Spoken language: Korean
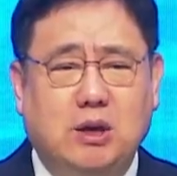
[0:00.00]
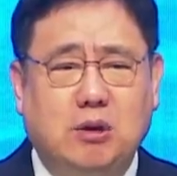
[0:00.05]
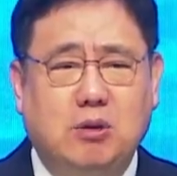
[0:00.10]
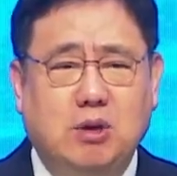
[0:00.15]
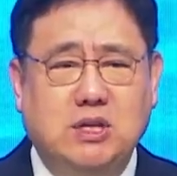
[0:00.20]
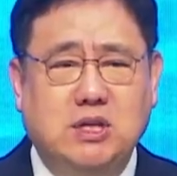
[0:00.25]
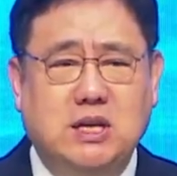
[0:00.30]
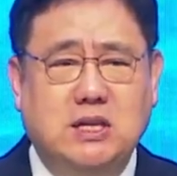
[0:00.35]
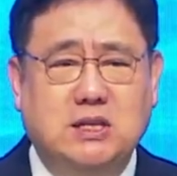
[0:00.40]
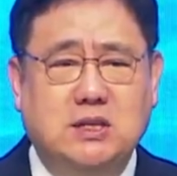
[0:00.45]

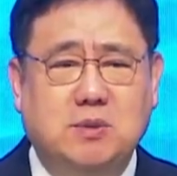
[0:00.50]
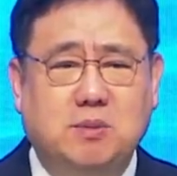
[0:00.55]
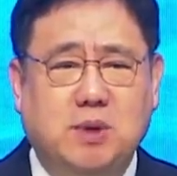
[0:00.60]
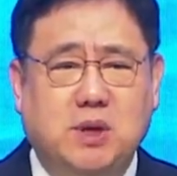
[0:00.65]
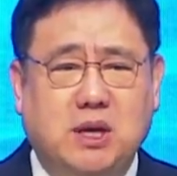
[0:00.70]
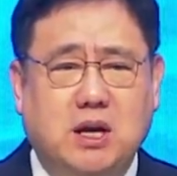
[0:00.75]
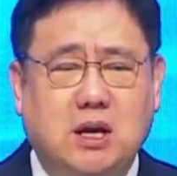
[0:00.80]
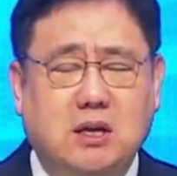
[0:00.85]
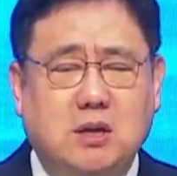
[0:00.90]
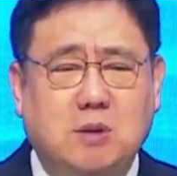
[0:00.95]
되지
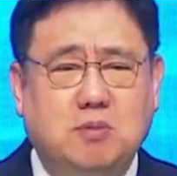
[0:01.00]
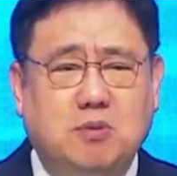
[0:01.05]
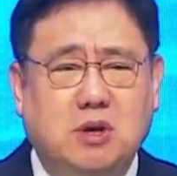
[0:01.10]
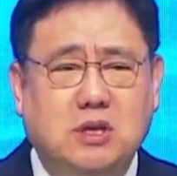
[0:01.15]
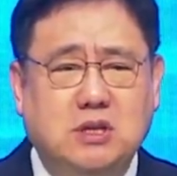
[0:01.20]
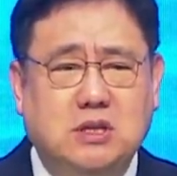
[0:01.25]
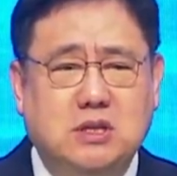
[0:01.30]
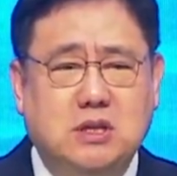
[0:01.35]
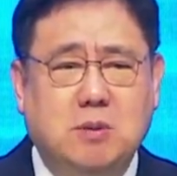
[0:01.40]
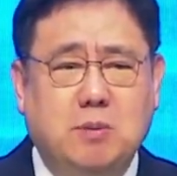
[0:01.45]
않습니까?
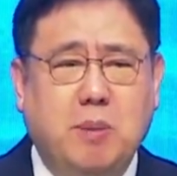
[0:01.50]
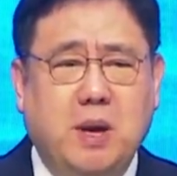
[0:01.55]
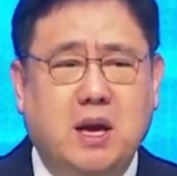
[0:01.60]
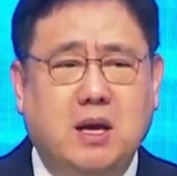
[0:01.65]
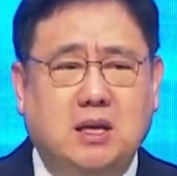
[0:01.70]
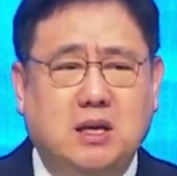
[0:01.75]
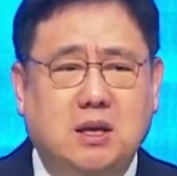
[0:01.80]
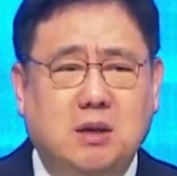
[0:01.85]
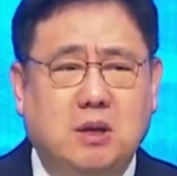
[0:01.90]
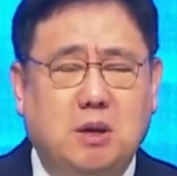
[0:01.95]
블레셋에
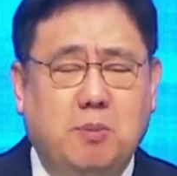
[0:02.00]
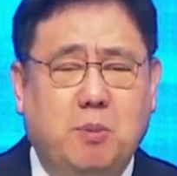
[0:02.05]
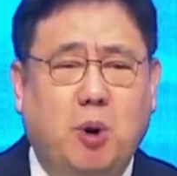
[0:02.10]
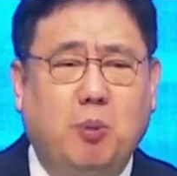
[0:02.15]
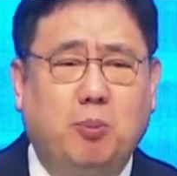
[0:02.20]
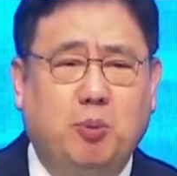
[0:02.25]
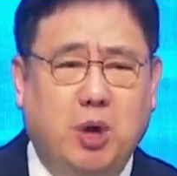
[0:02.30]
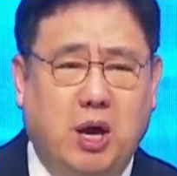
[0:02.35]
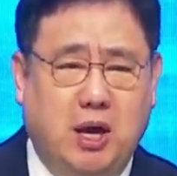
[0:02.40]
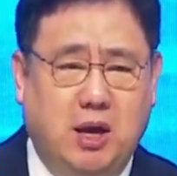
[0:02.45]
빼앗긴 이
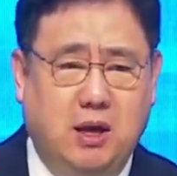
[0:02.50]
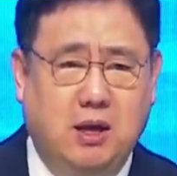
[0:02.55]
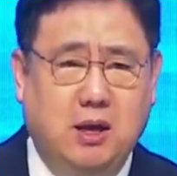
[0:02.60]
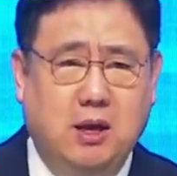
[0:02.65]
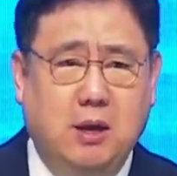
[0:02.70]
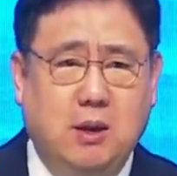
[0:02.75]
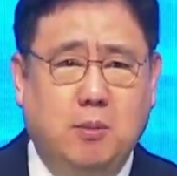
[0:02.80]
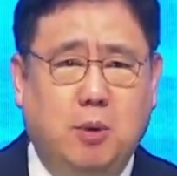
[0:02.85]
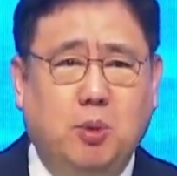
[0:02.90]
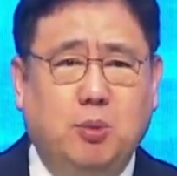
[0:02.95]
법계,
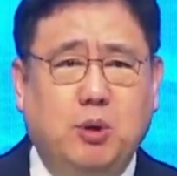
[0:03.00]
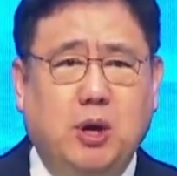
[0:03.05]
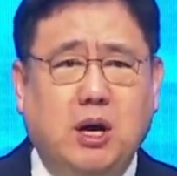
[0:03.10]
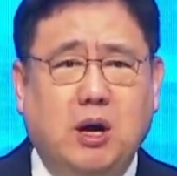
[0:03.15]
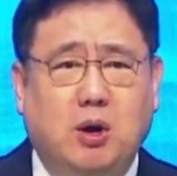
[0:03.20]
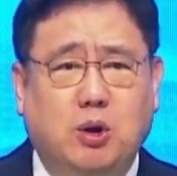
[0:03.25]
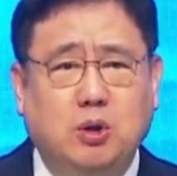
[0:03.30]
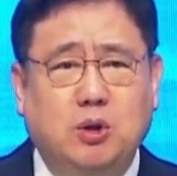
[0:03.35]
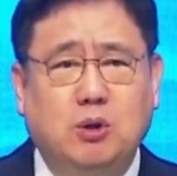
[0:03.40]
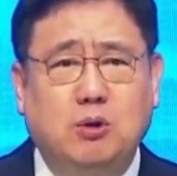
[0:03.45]
법계가
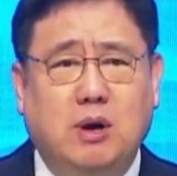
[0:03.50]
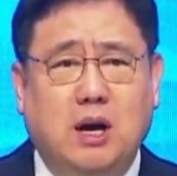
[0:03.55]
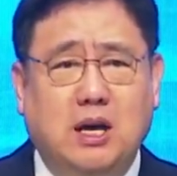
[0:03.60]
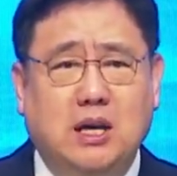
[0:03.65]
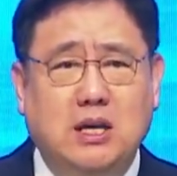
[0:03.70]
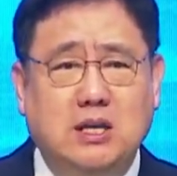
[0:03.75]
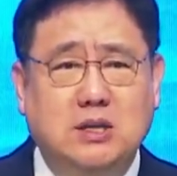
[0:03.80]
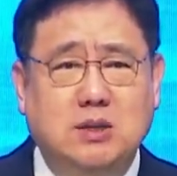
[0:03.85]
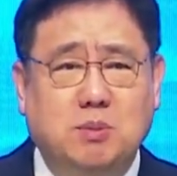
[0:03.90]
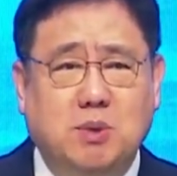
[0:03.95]
어디로
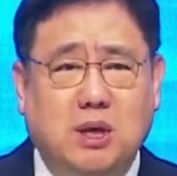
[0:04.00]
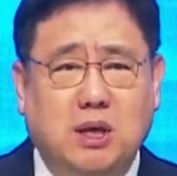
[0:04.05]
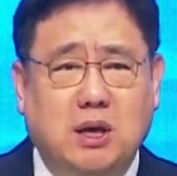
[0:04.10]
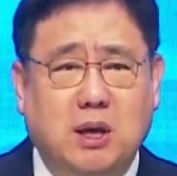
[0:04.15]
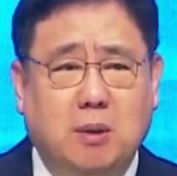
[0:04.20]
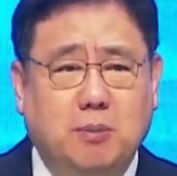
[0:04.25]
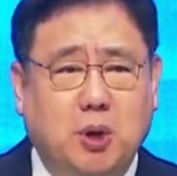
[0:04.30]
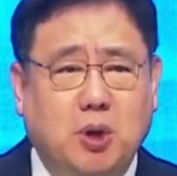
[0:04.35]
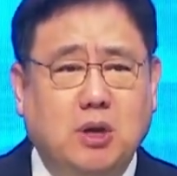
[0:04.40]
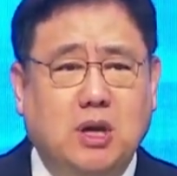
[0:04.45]

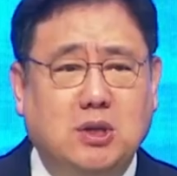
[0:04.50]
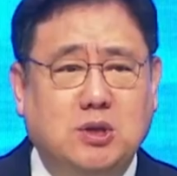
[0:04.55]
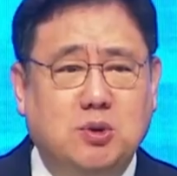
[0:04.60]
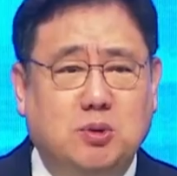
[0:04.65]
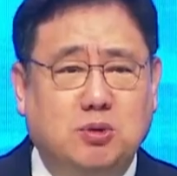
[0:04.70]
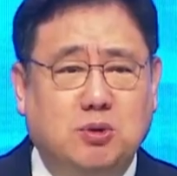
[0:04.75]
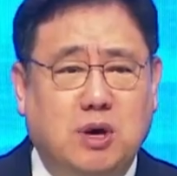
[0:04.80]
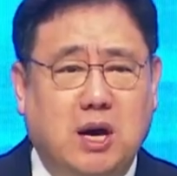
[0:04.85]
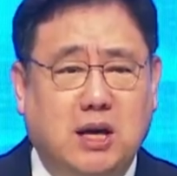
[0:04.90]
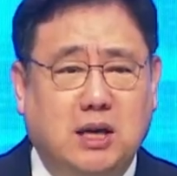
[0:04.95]
갔겠습니까? 평야
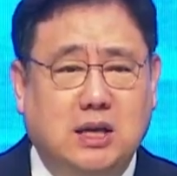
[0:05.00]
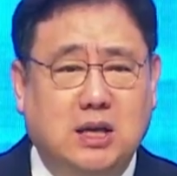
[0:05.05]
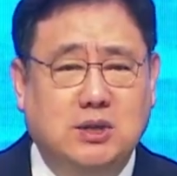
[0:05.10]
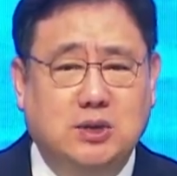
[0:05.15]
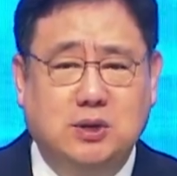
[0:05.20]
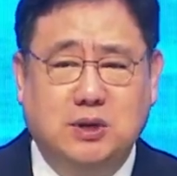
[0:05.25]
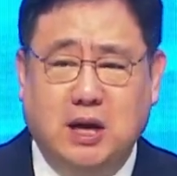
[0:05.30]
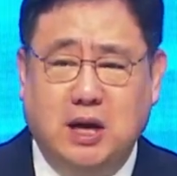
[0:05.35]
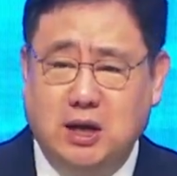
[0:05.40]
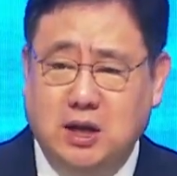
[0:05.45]
쪽으로
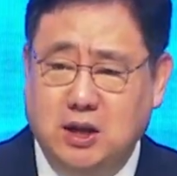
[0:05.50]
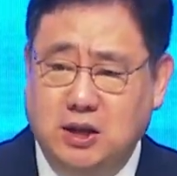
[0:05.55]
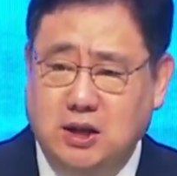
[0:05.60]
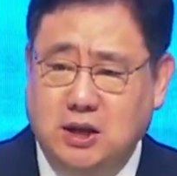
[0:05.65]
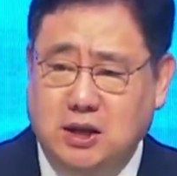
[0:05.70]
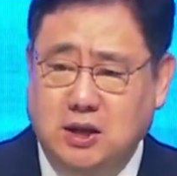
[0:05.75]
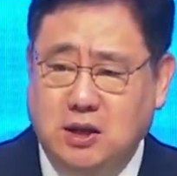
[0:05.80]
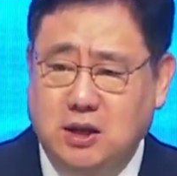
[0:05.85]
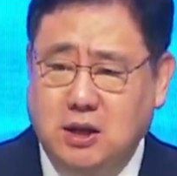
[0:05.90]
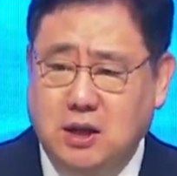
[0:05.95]
갔겠죠,
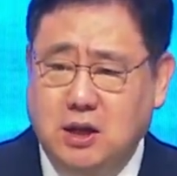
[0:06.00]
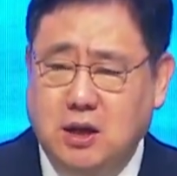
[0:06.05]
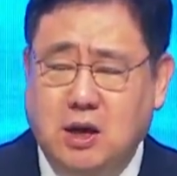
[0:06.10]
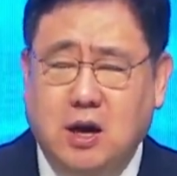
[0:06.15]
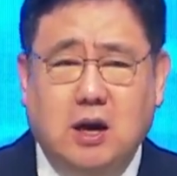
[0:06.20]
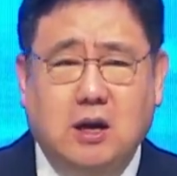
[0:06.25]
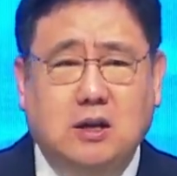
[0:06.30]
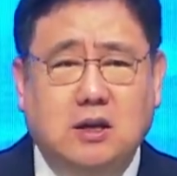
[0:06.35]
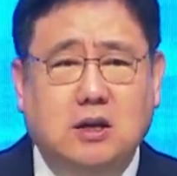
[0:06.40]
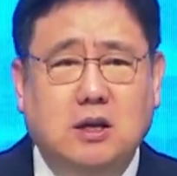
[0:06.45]
당연히.
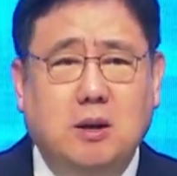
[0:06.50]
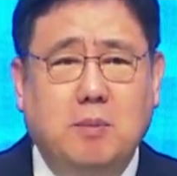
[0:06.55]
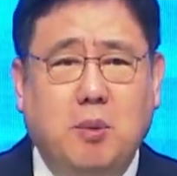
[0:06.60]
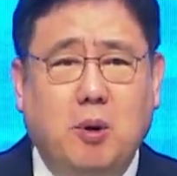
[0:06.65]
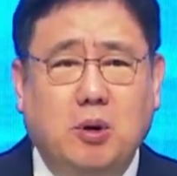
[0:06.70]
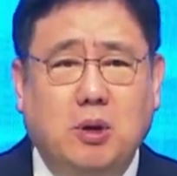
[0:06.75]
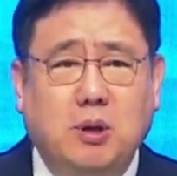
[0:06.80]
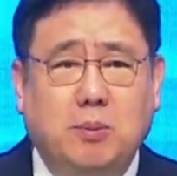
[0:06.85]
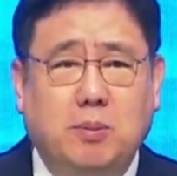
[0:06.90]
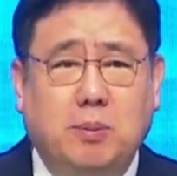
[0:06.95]
아, 그렇게
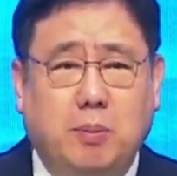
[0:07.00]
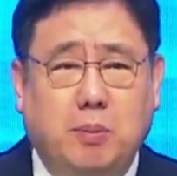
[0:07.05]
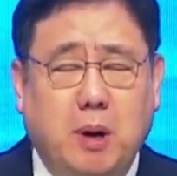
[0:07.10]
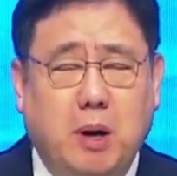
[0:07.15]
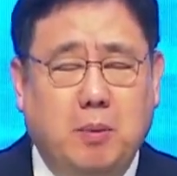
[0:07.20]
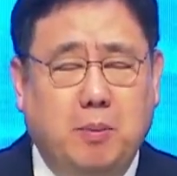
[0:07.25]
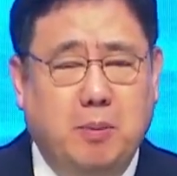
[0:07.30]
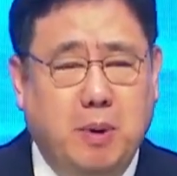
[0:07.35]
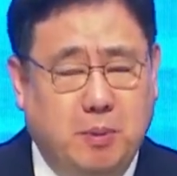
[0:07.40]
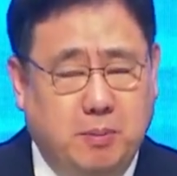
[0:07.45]
아,